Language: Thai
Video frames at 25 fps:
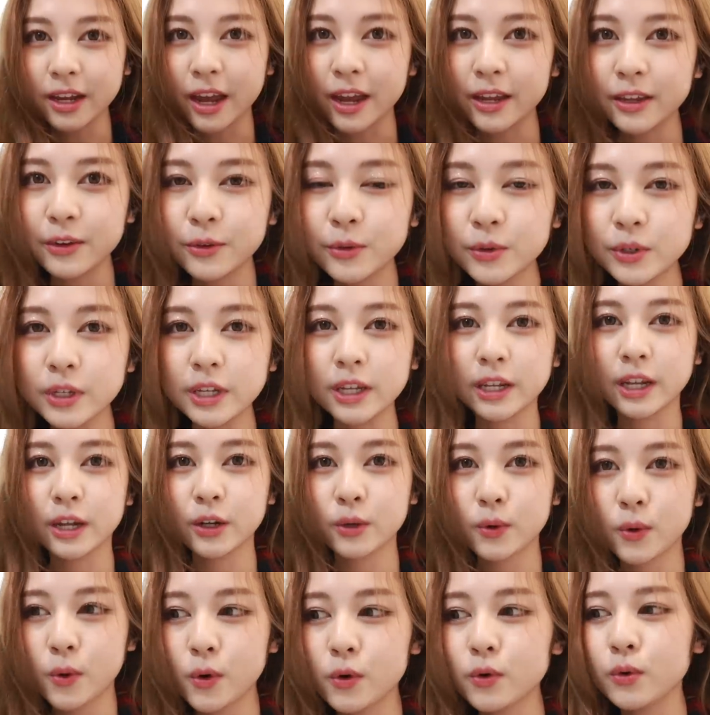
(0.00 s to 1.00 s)
ในรูทีนให้
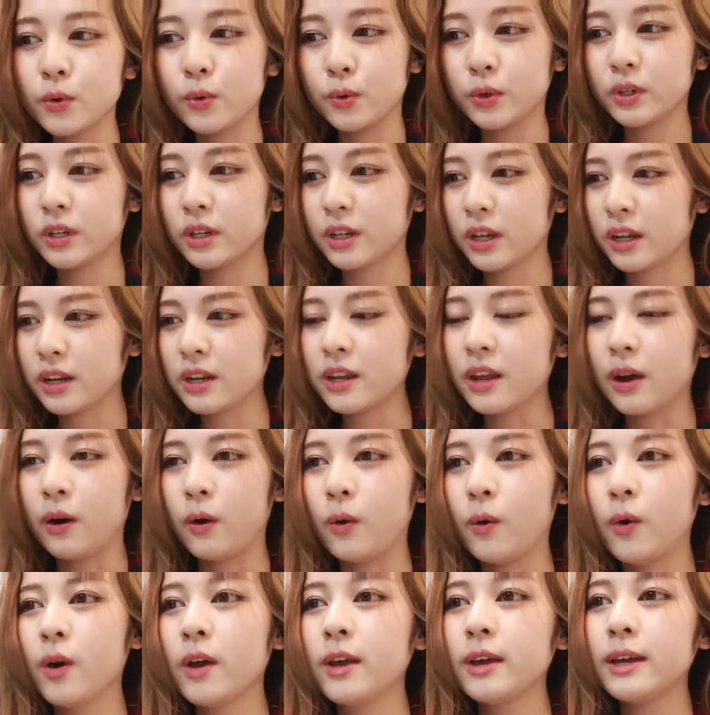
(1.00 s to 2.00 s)
ทุกคนดูฉะนั้นเดี๋ยว
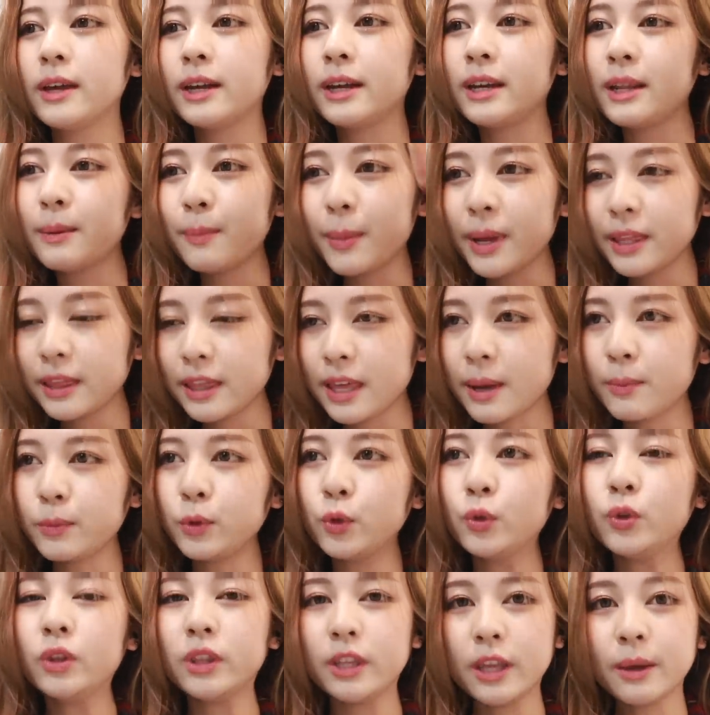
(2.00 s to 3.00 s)
รีบไปเตรียม
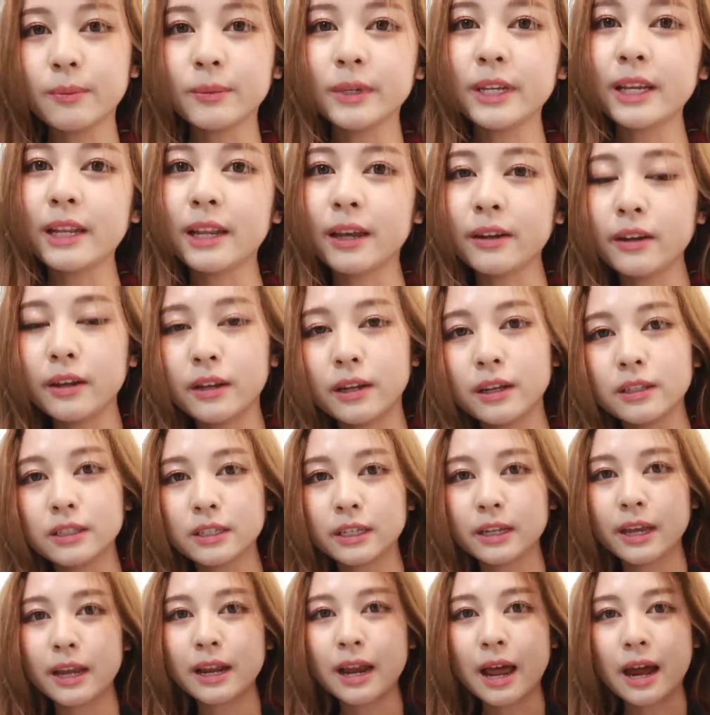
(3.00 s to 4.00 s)
นู่นเตรียมนี่แล้วเดี๋ยวเรา
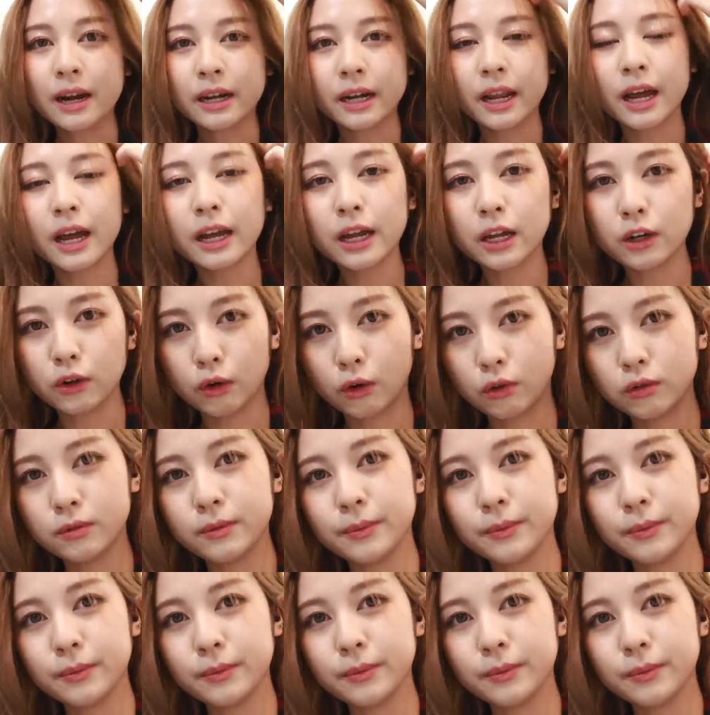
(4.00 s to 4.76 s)
จะได้ล้างหน้ากันเนาะ